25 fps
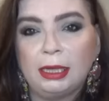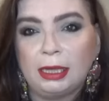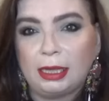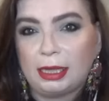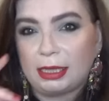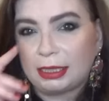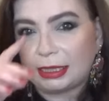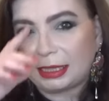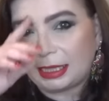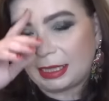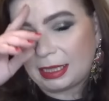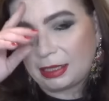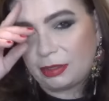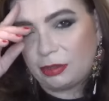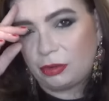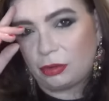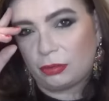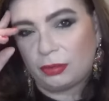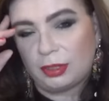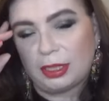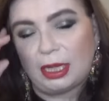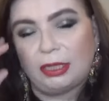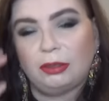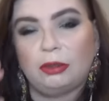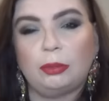eh, che sto
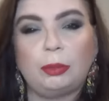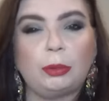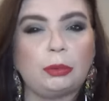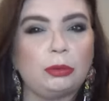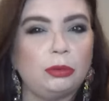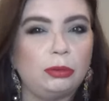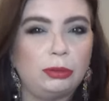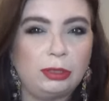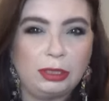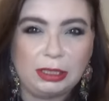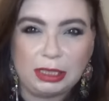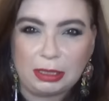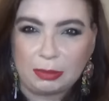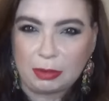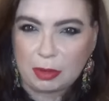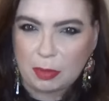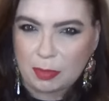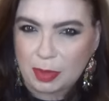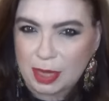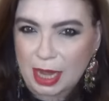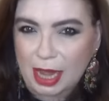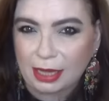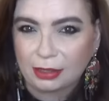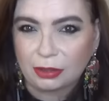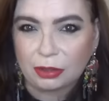usando prodotti che mi
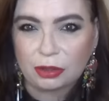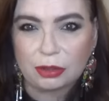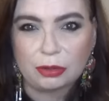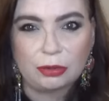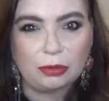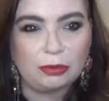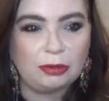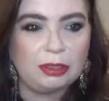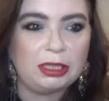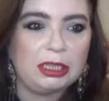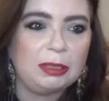piacciono,